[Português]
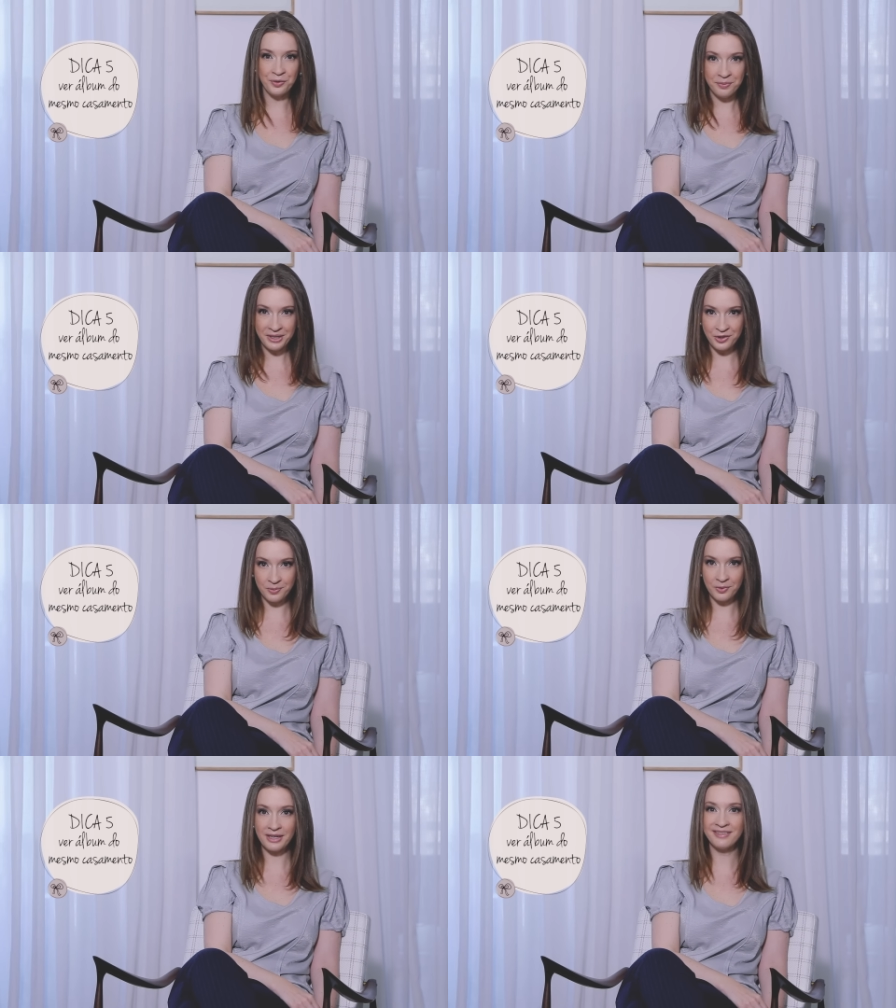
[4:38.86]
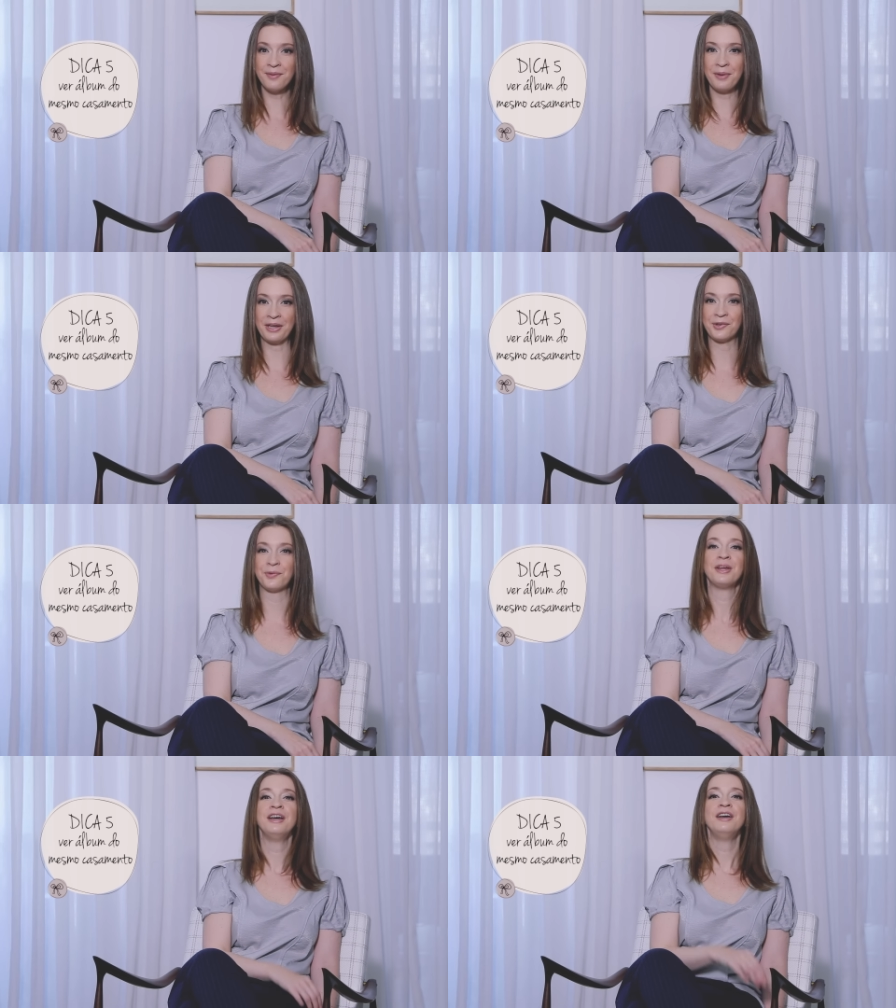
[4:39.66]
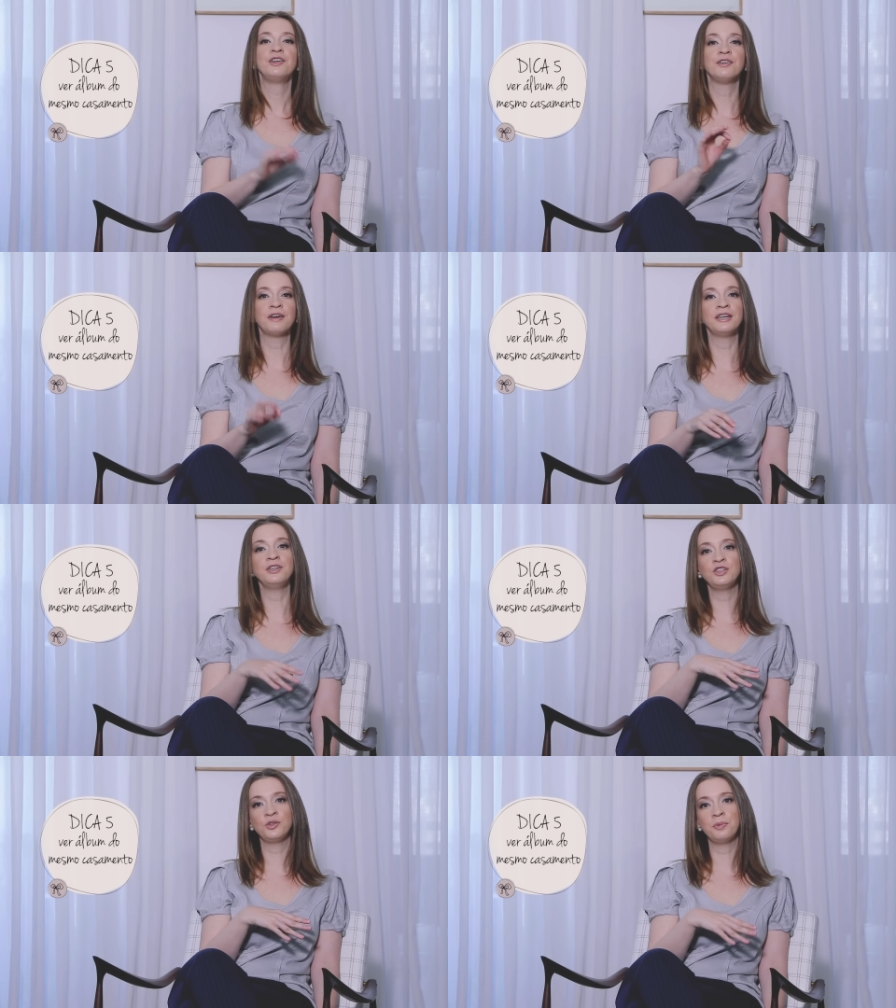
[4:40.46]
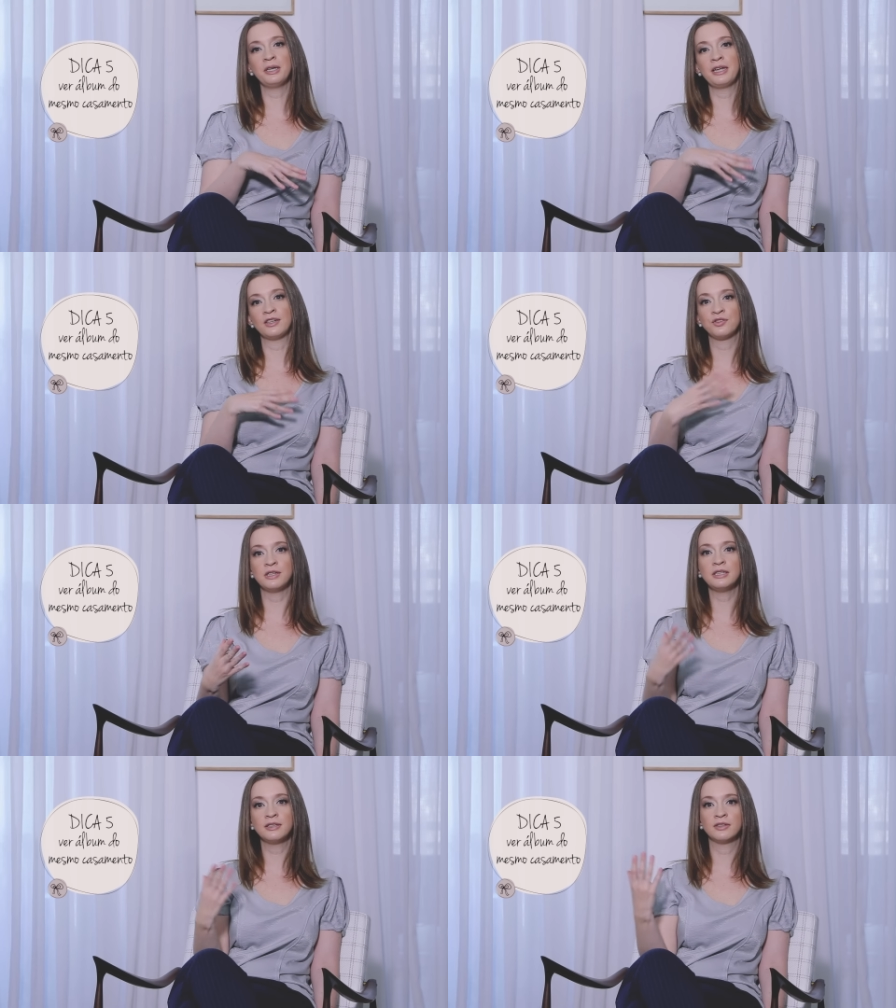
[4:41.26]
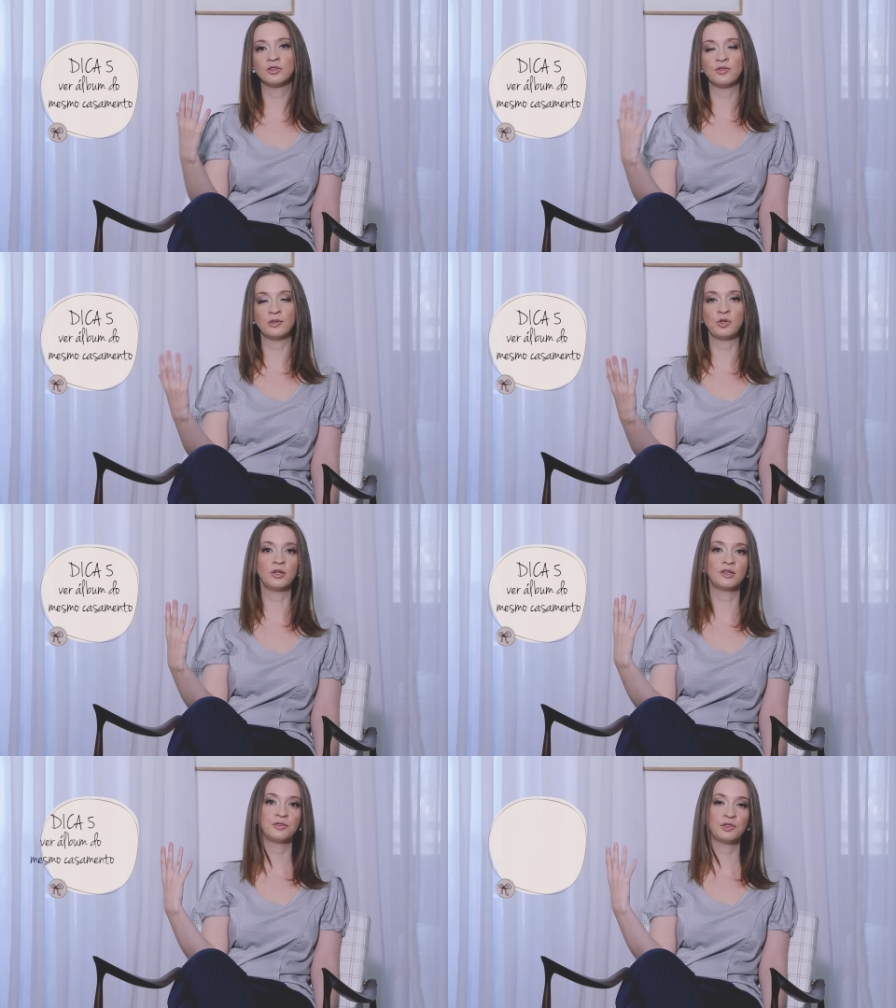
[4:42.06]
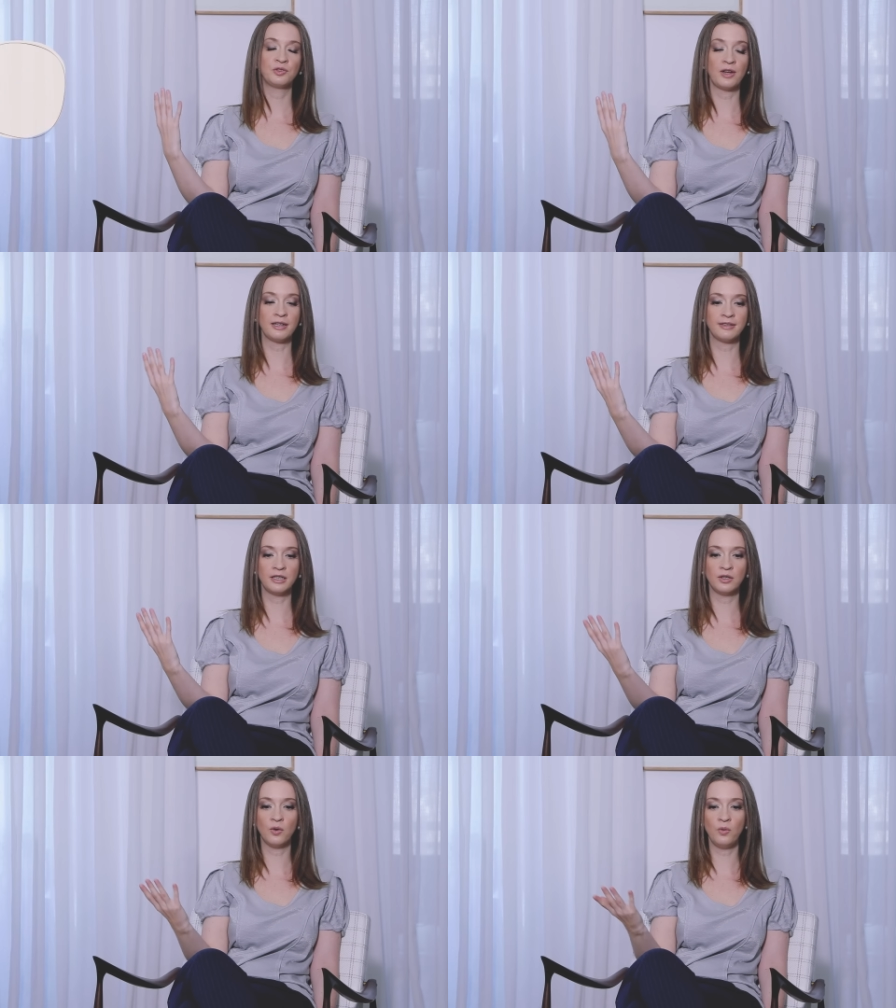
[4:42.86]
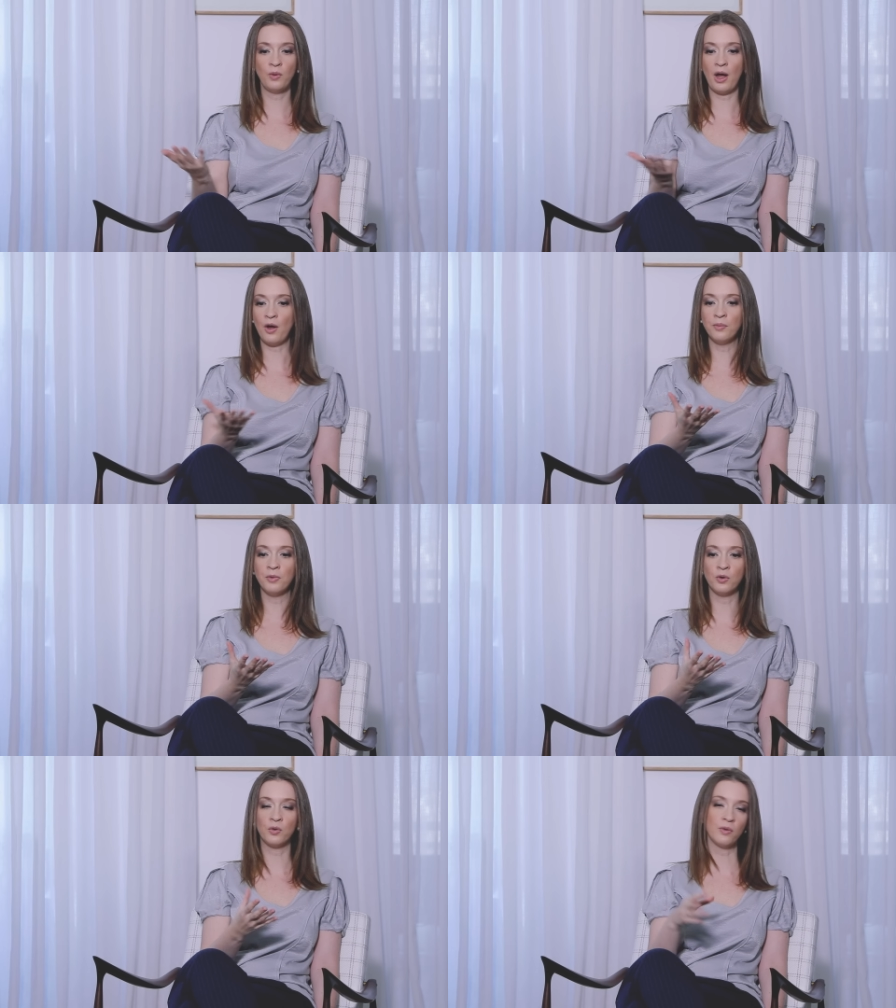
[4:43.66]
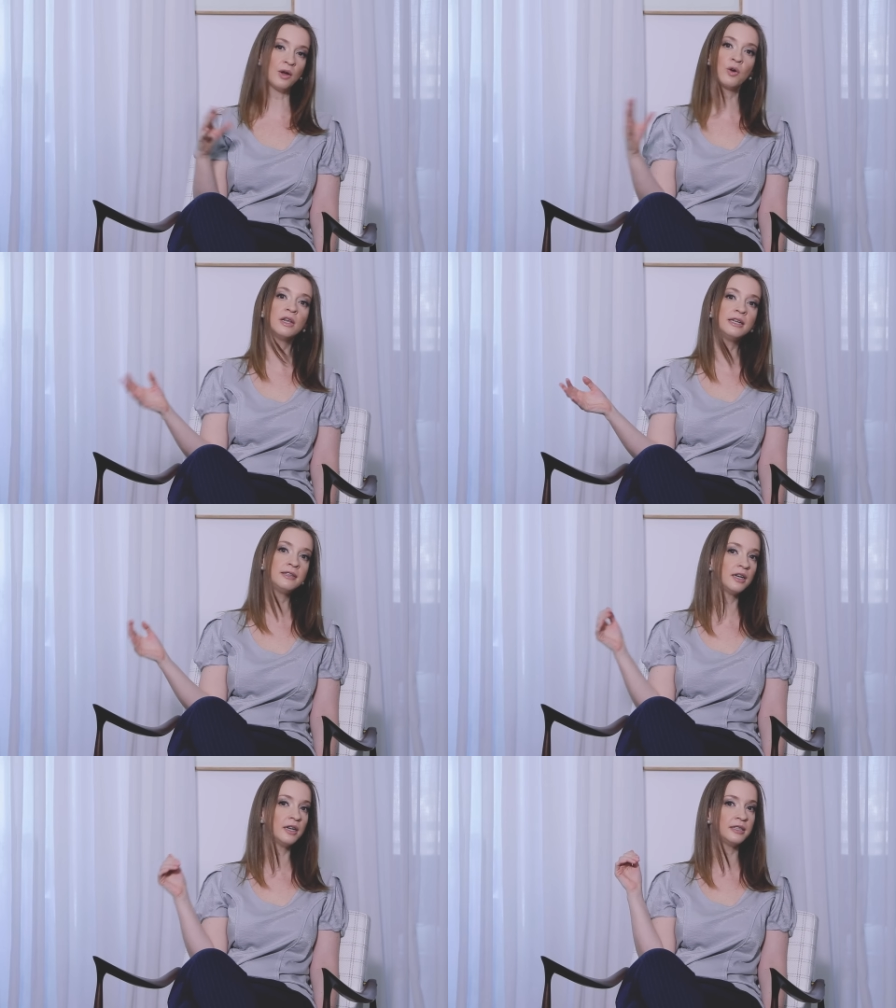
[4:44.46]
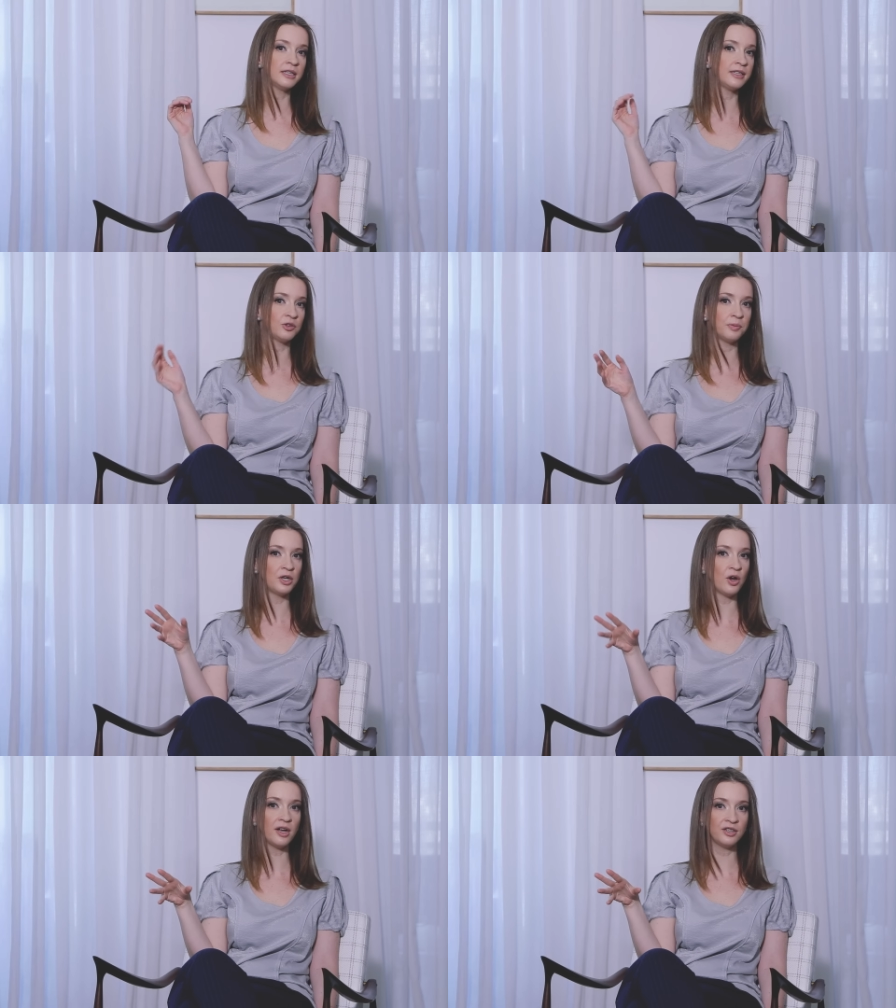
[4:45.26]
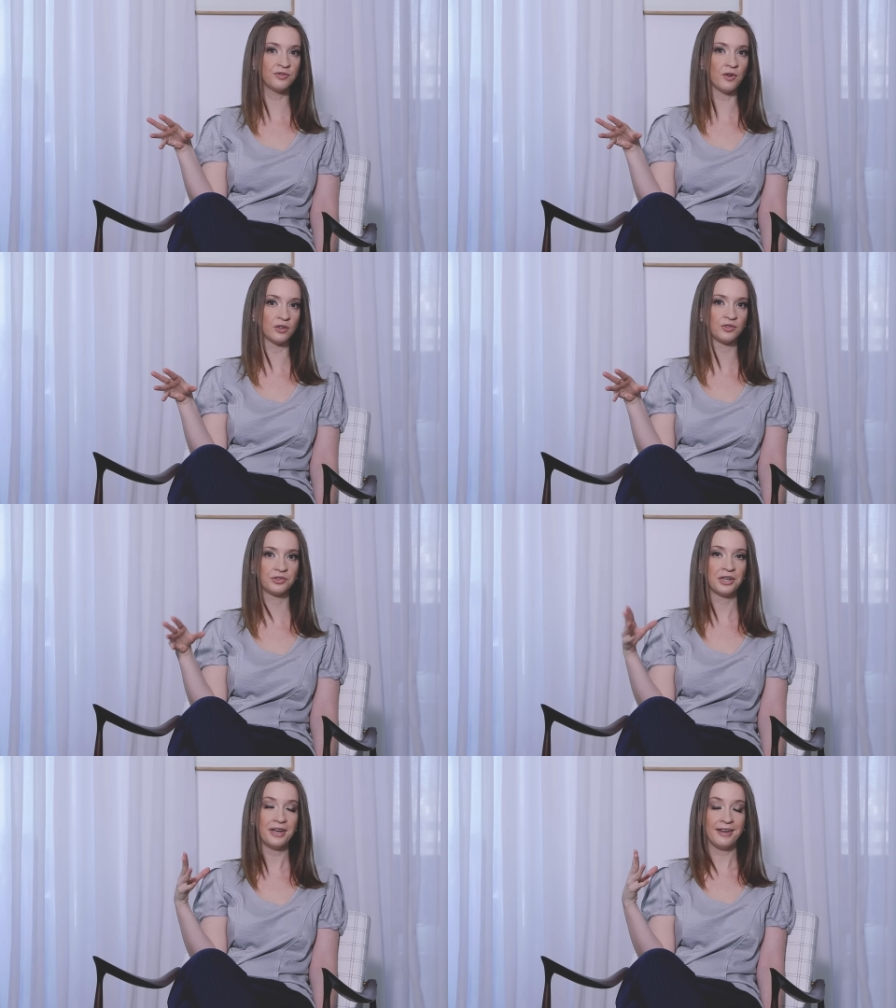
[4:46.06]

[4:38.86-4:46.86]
do mesmo casamento. Estou falando isso porque às vezes os fotógrafos fazem um álbum com a coletânea das melhores fotos.